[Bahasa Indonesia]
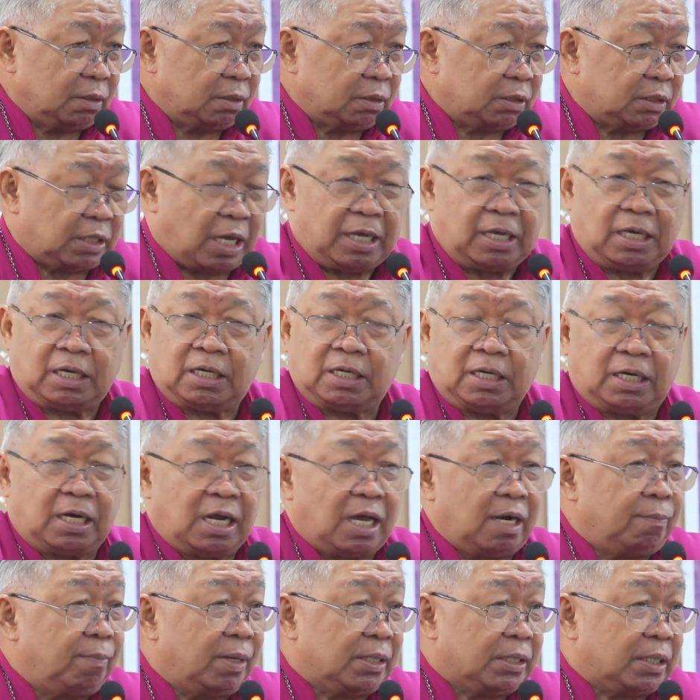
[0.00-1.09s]
saya
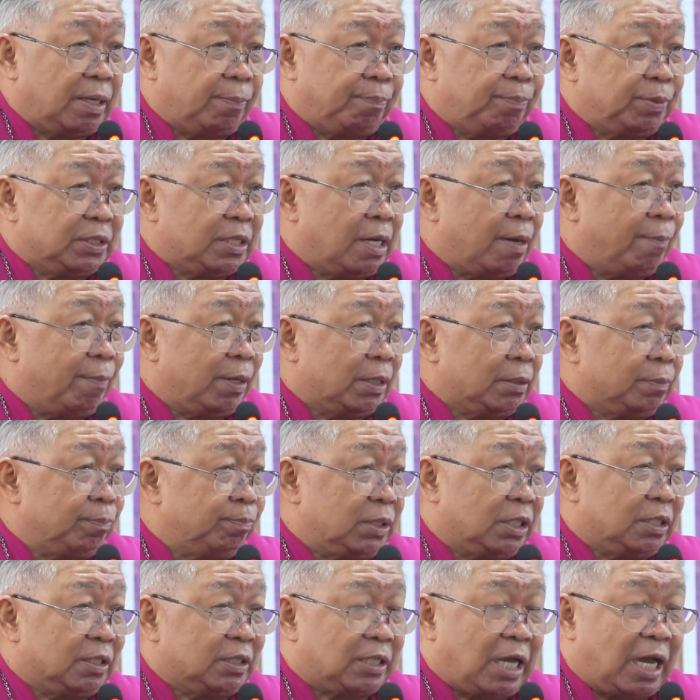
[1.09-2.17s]
kenal banyak
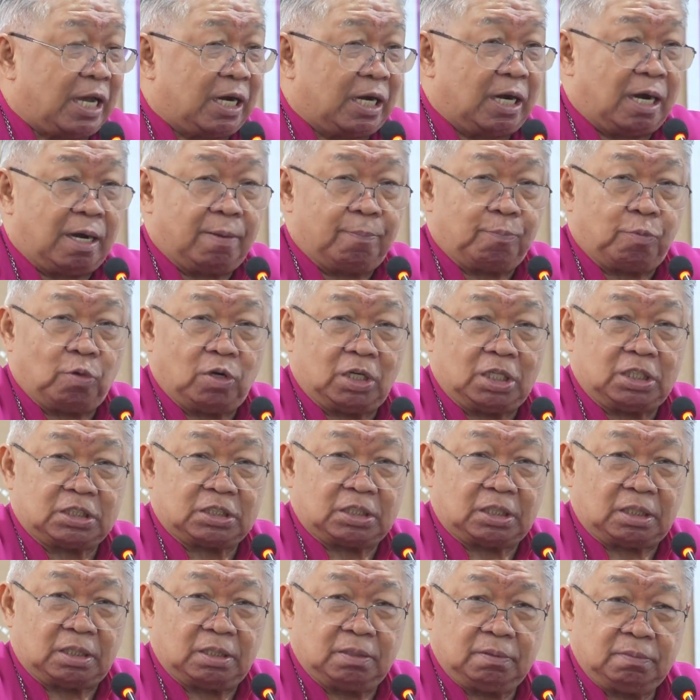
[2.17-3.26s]
pejabat tentara dan
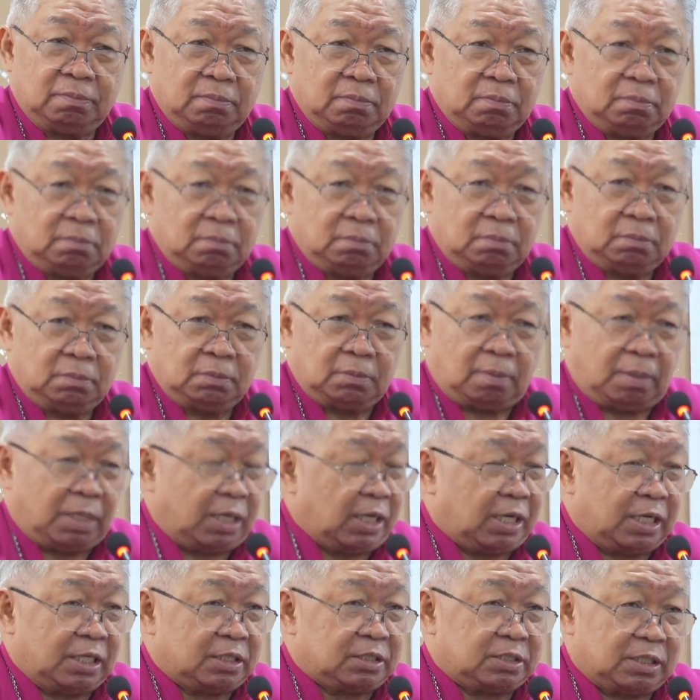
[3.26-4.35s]
polisi
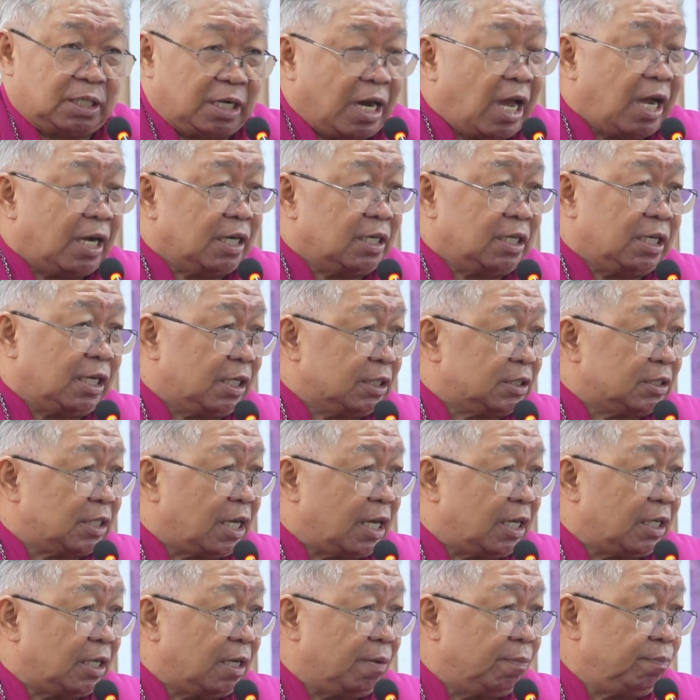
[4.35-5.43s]
mereka senang dengan
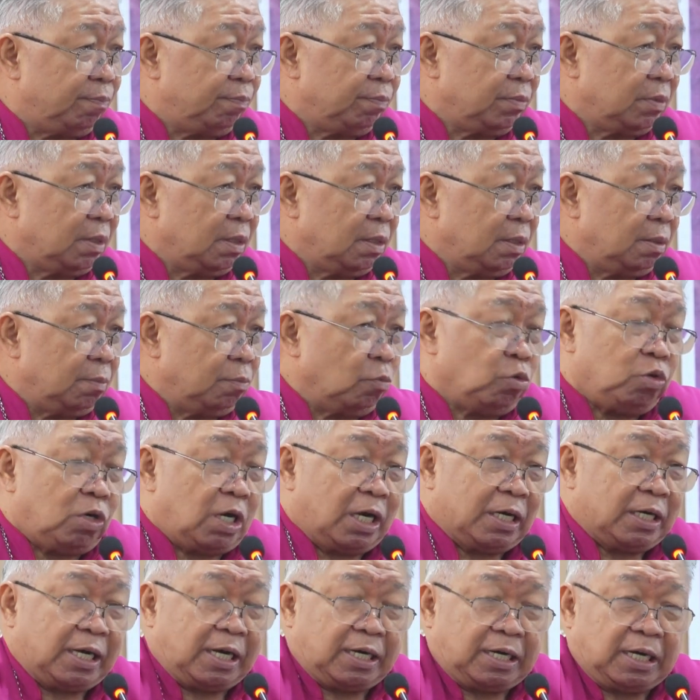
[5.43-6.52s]
saya
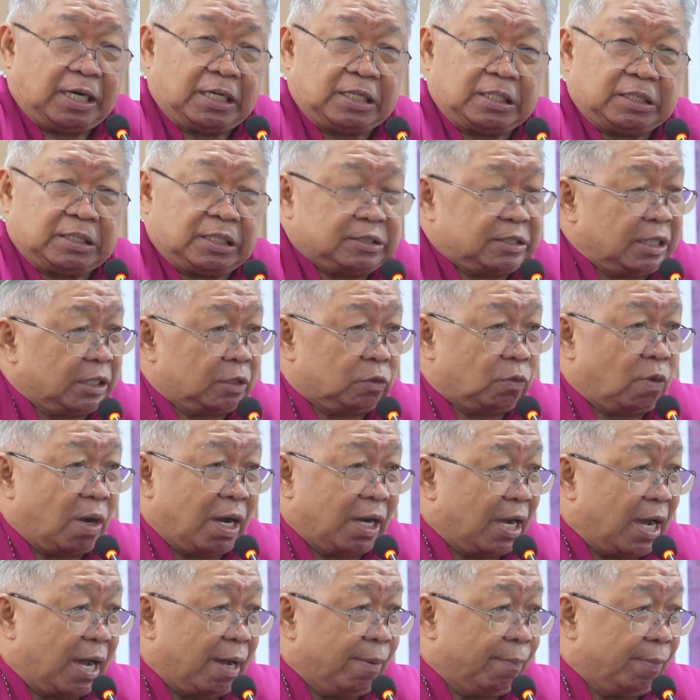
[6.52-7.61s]
bukan karena kita satu
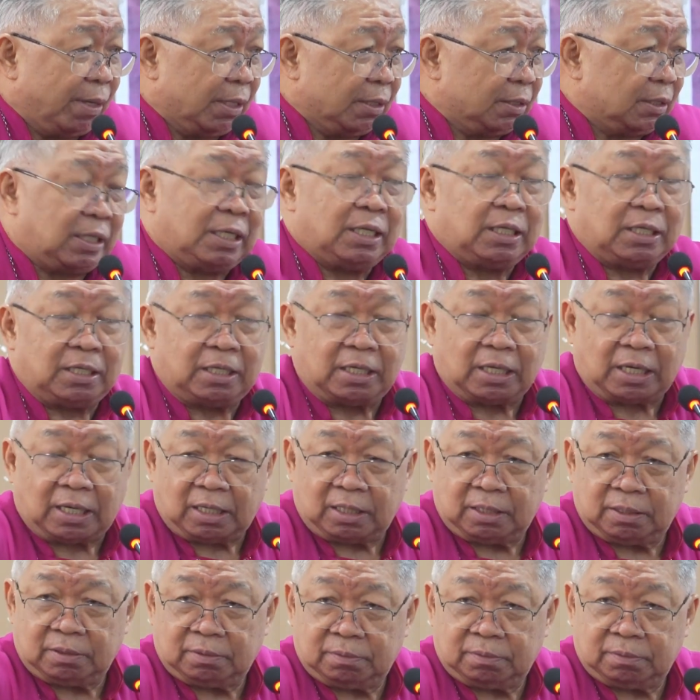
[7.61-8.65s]
agama tidak